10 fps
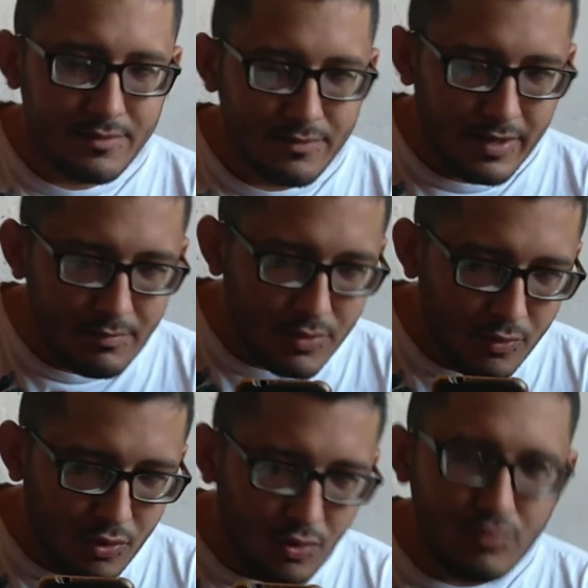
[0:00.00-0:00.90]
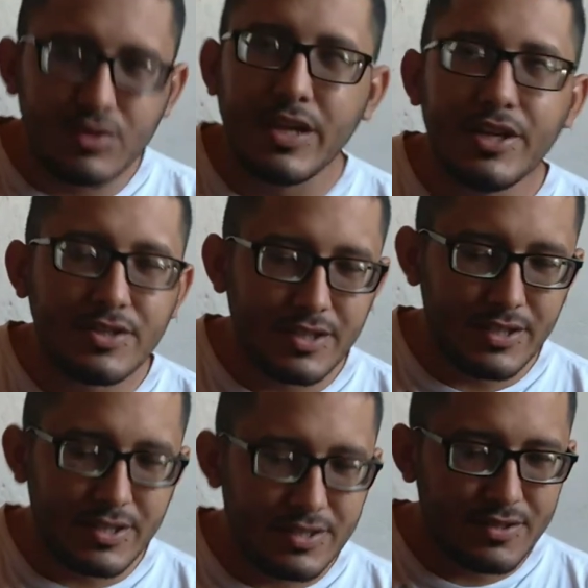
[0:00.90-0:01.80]
Válido, colocou um texto
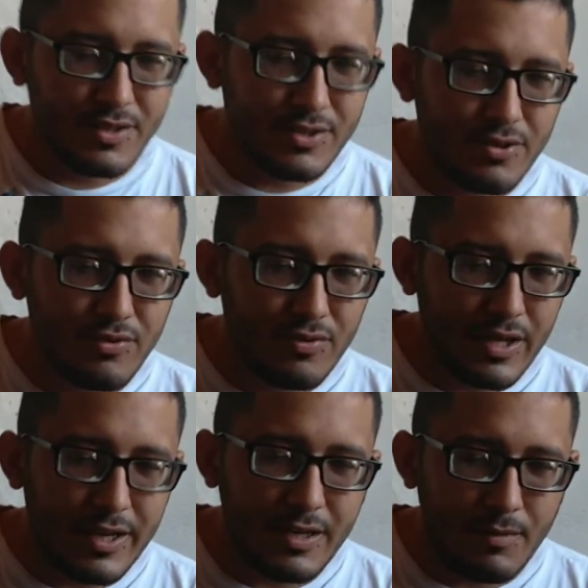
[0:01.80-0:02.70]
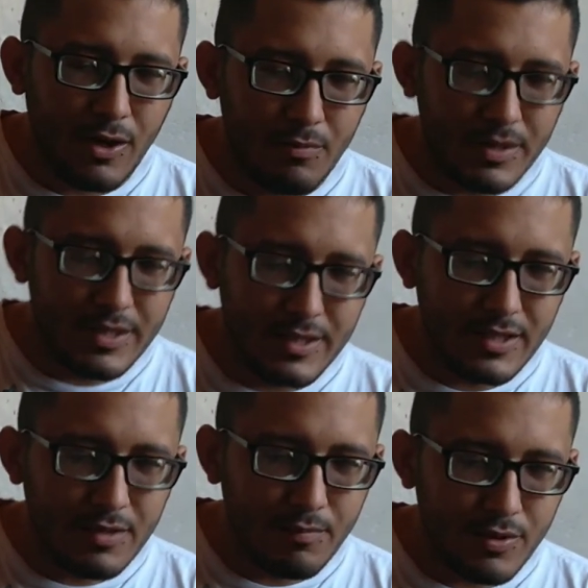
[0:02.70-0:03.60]
aqui, gente. Deixa eu ler aqui menos
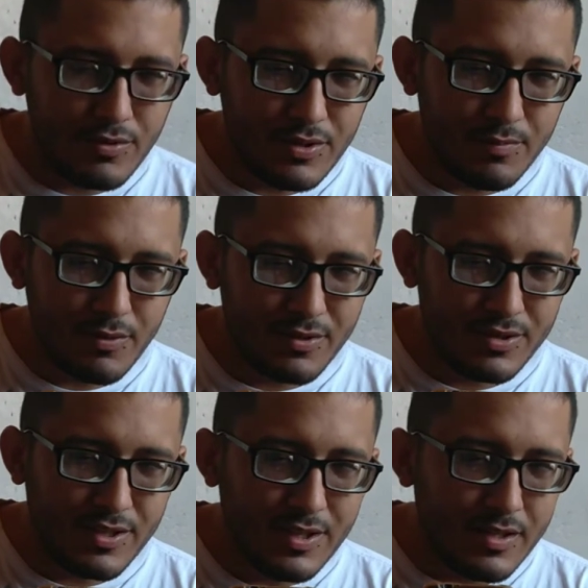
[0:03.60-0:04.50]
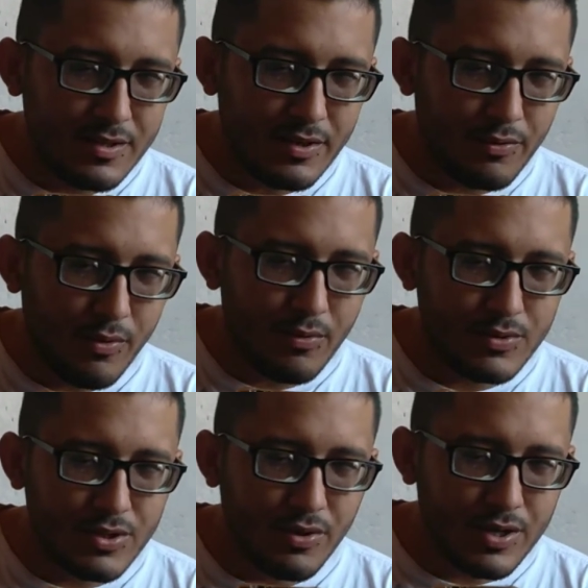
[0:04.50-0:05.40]
aqui, depois eu digo para vocês, eu
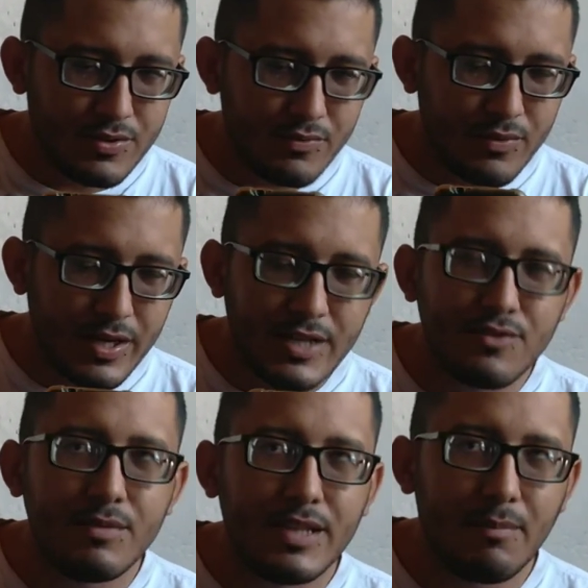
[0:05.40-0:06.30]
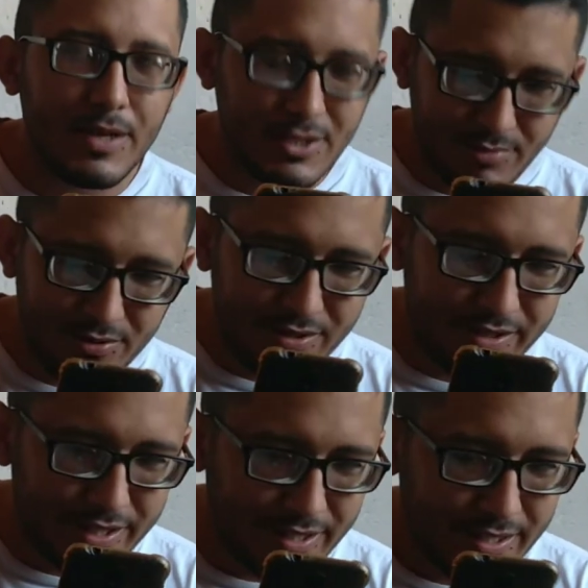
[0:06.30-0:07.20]
digo resu, resumidamente para
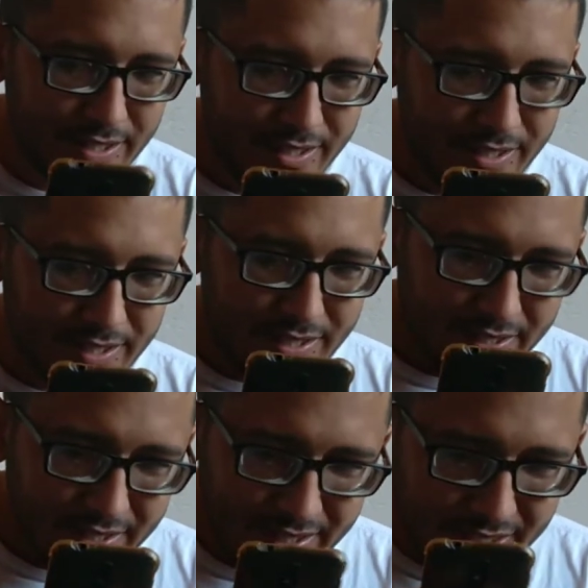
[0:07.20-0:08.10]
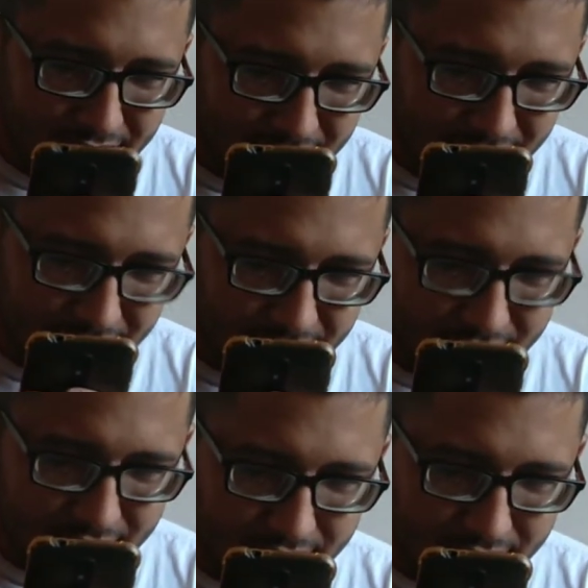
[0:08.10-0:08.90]
vocês, né? É...